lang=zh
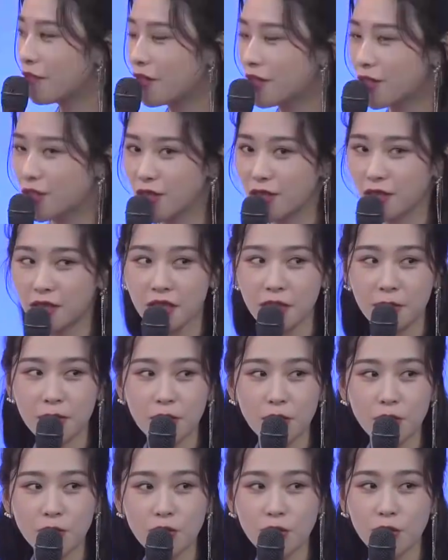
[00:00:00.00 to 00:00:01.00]
菲尔是个特别
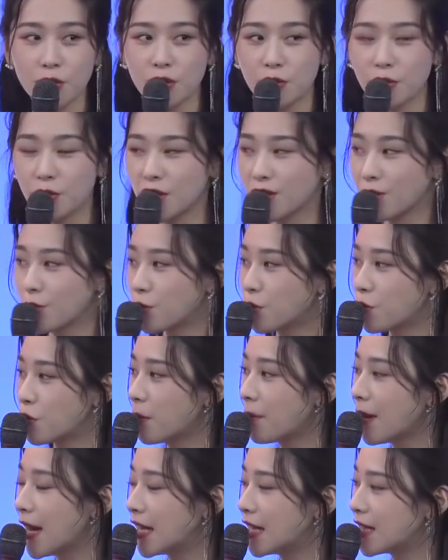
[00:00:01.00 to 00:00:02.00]
优秀的女生，学
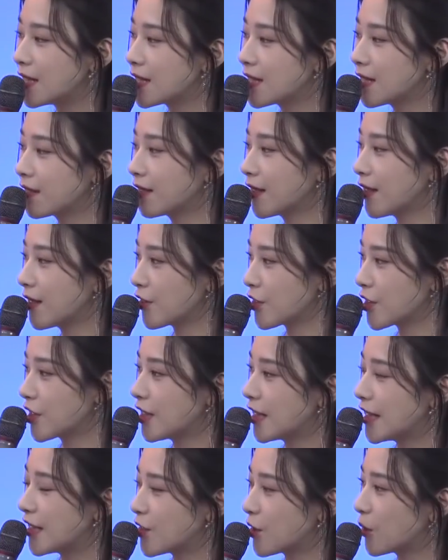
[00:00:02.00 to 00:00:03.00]
霸类型的，好像上
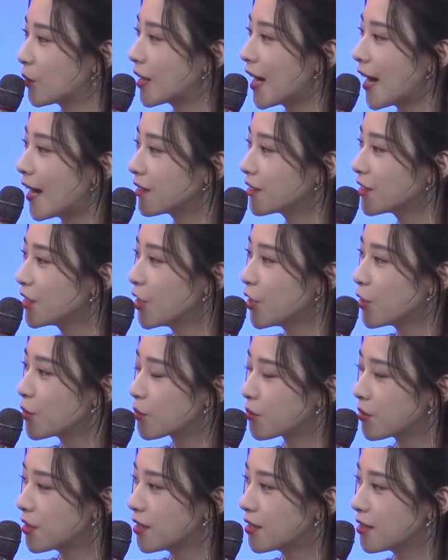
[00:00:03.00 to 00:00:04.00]
海交大的，
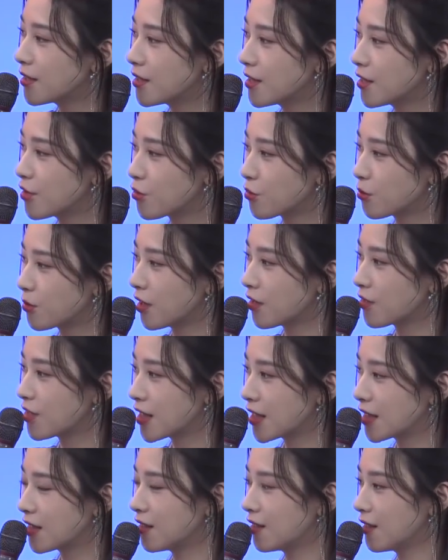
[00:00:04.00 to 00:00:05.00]
所以接触到
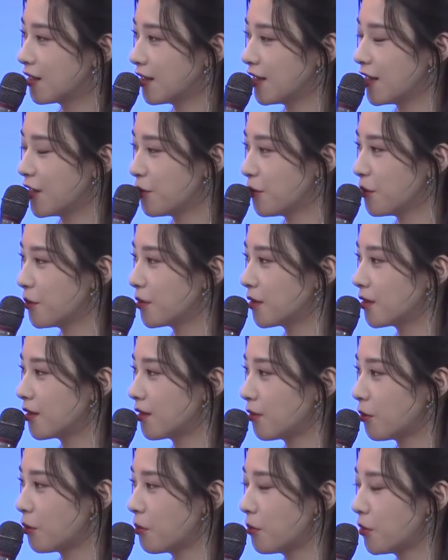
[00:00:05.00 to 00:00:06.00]
这个领域，
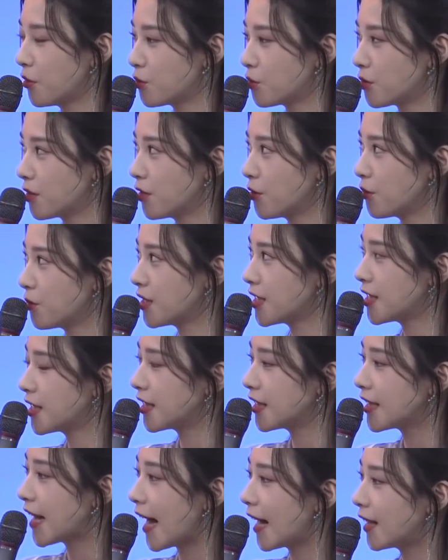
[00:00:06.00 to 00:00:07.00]
会不会觉得有一
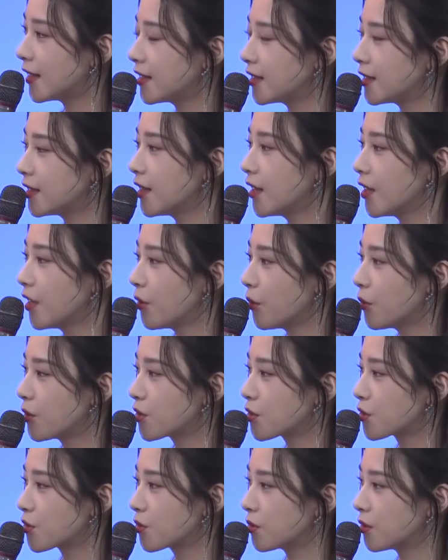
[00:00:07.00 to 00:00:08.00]
些压力，或
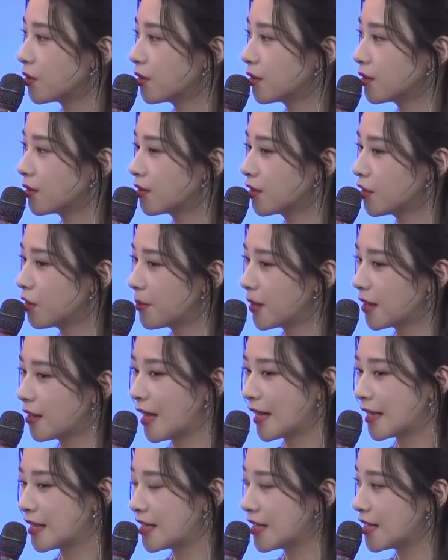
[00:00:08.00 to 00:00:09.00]
者说特别
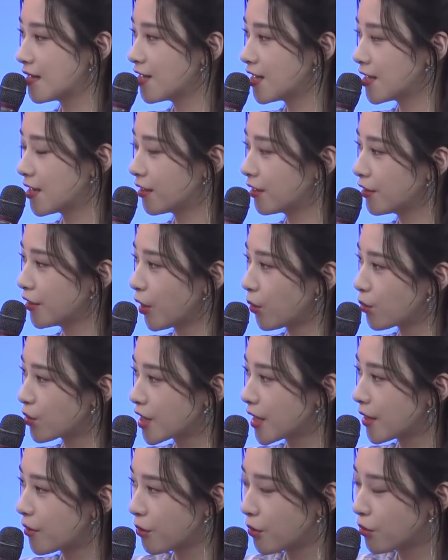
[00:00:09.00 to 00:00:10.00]
大的新奇和挑
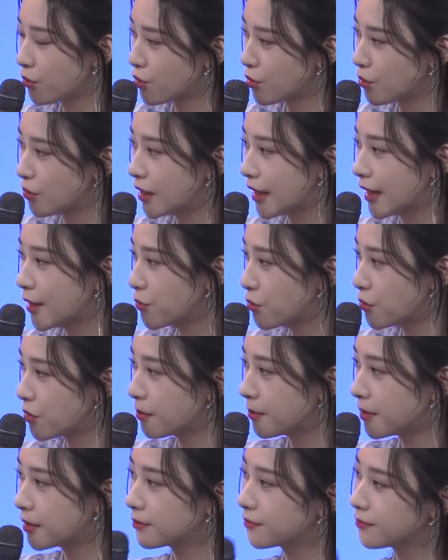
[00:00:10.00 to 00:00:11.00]
战，会有这种感觉
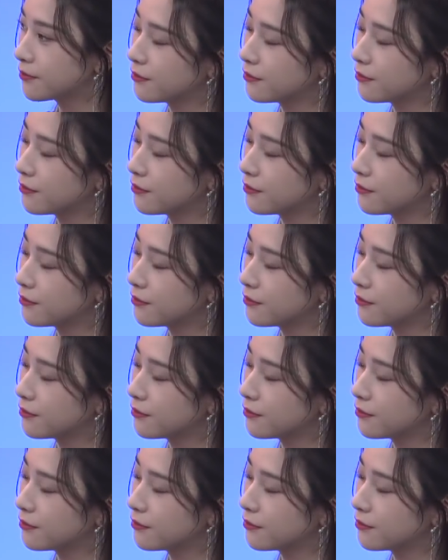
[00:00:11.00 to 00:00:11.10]
吗？